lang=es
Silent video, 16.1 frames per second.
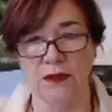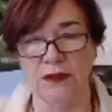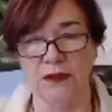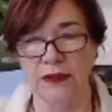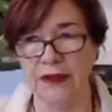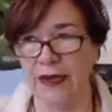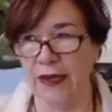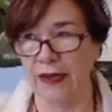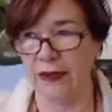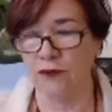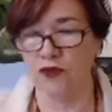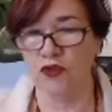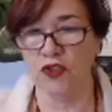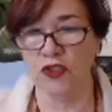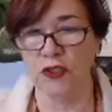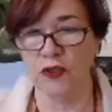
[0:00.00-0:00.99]
Tiene la
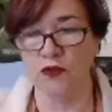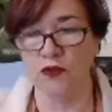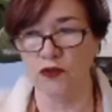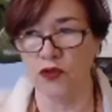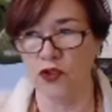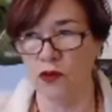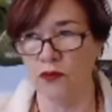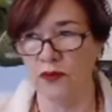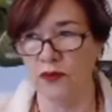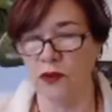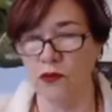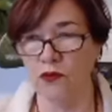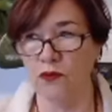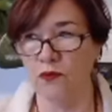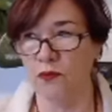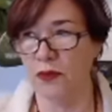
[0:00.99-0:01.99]
constitución de
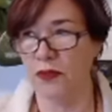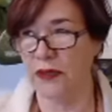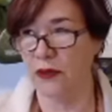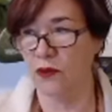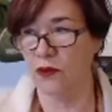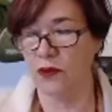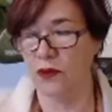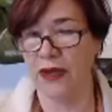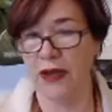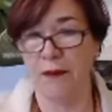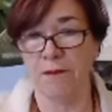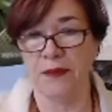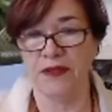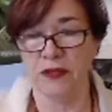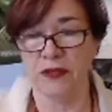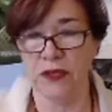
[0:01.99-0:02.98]
un, de un
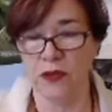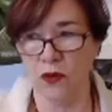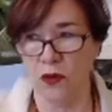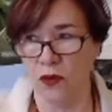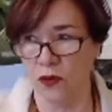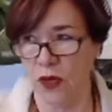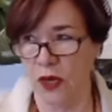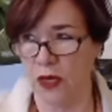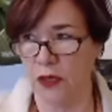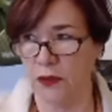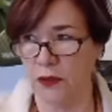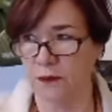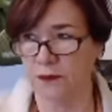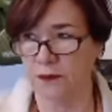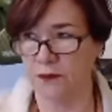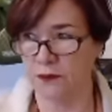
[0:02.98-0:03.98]
campesino
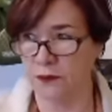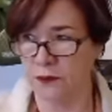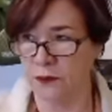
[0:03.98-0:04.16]
um,